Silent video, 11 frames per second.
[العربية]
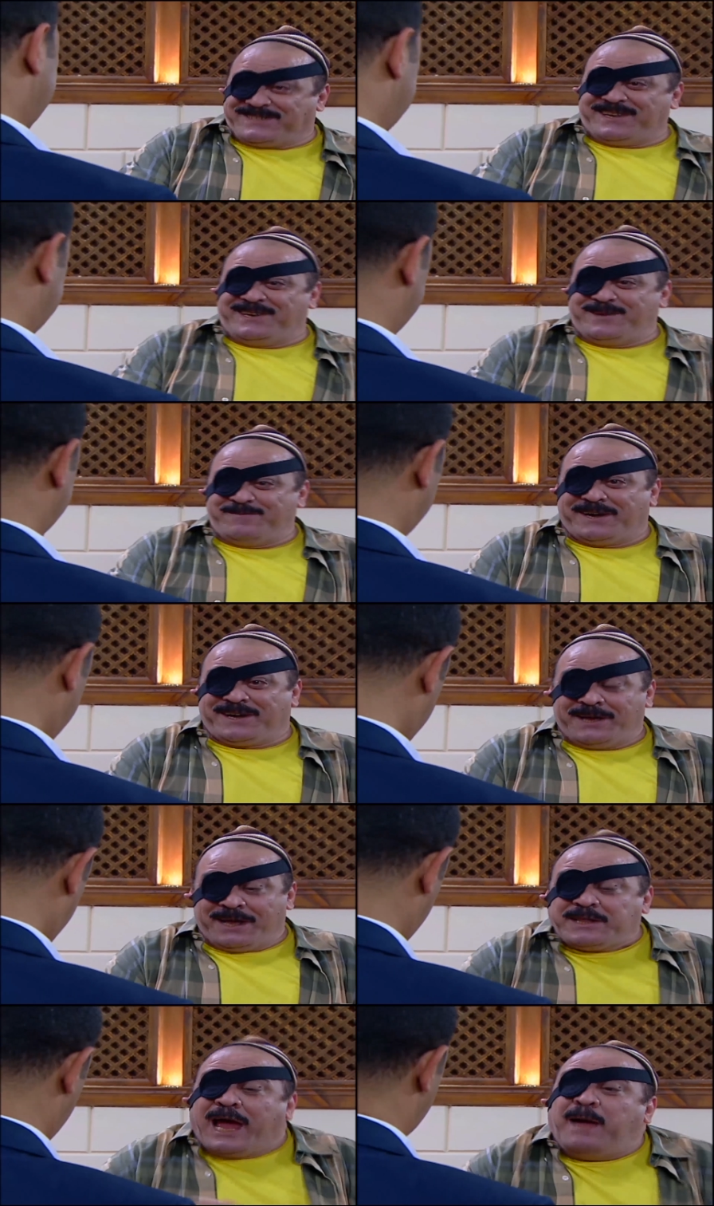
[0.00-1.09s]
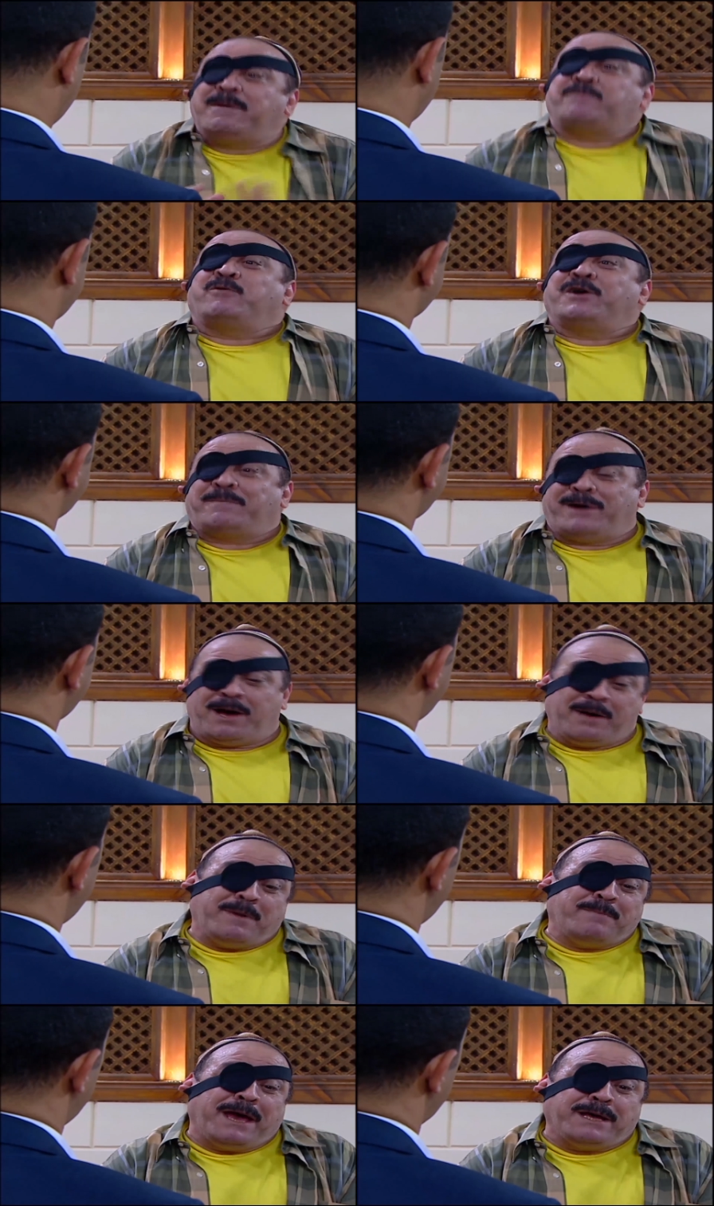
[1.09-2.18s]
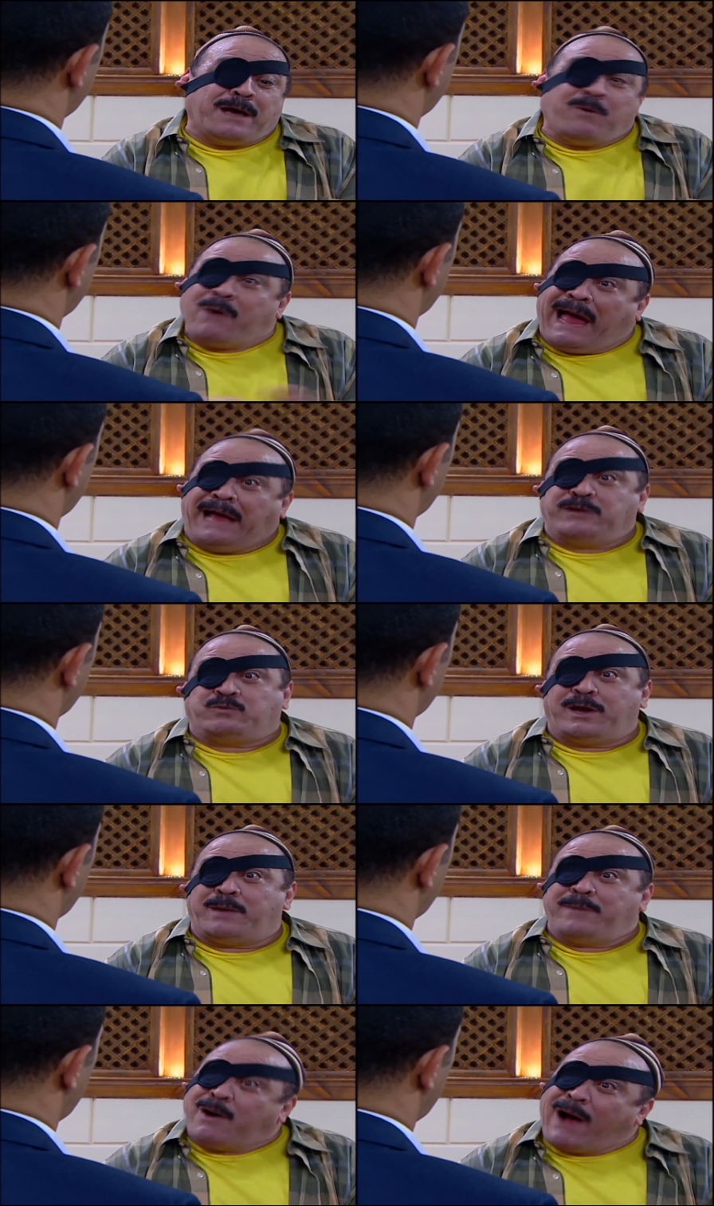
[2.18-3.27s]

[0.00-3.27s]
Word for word: يسلمك تحب الفورة بقى من 101 ولا